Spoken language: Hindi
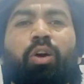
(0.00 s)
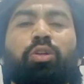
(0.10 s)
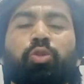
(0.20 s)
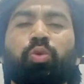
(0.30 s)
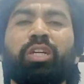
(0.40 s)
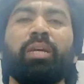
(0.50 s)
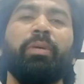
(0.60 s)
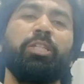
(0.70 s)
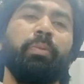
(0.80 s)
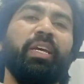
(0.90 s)
है और झूठ के
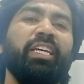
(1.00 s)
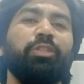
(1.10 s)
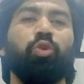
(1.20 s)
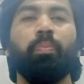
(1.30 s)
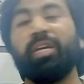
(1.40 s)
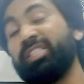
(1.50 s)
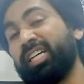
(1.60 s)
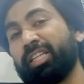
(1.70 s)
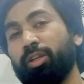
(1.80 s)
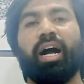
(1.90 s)
बेस पे ही इसको बेच
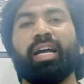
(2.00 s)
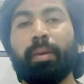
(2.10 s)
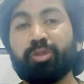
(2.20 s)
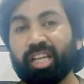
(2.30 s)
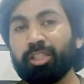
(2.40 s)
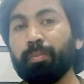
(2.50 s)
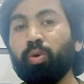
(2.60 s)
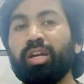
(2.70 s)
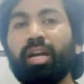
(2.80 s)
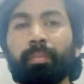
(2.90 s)
सकते हो अगर आप सच
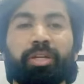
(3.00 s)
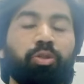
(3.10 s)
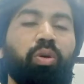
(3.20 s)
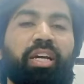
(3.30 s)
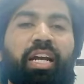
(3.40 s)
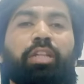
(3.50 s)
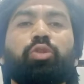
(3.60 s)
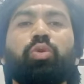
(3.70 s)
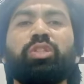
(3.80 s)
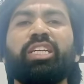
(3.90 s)
बोलकर बेचोगे ना
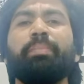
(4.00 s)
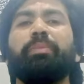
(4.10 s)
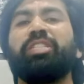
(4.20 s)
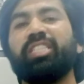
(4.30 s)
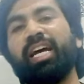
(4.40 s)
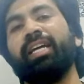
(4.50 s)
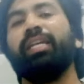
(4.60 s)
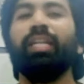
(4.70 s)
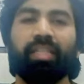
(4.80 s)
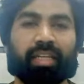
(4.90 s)
तो ये बिछता
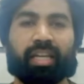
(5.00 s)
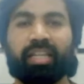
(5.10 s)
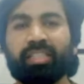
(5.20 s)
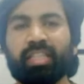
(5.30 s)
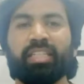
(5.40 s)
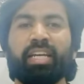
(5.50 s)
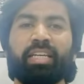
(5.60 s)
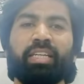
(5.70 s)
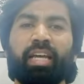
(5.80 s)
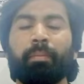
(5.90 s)
ही नहीं है रीज़न ये
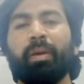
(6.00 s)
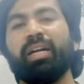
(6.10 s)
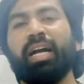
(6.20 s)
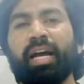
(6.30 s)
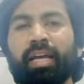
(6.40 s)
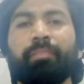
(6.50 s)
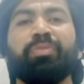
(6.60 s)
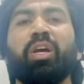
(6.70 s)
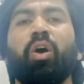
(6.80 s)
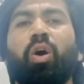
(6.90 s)
है कि ये एक पंखा है
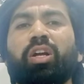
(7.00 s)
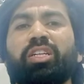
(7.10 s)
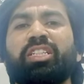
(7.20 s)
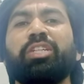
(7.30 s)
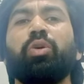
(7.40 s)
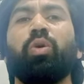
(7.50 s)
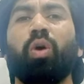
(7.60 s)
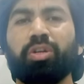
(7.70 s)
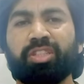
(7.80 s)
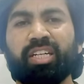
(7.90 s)
और इसकी जो
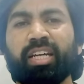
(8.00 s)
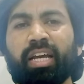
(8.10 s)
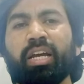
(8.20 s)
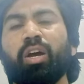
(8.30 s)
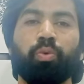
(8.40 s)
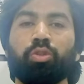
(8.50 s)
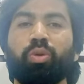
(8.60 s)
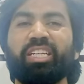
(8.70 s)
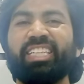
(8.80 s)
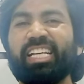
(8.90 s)
कॉस्टिंग है वो
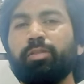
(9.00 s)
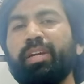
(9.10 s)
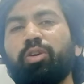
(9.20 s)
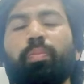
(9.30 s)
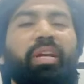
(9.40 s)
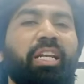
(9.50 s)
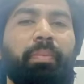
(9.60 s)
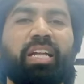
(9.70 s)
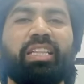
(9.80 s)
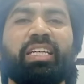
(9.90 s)
जो है सेल्समैन को मिल
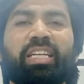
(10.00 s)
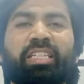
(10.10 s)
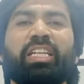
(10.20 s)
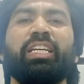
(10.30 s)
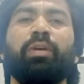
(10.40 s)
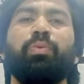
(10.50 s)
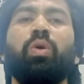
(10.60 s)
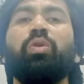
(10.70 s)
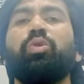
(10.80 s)
नहीं पाती इसलिए वो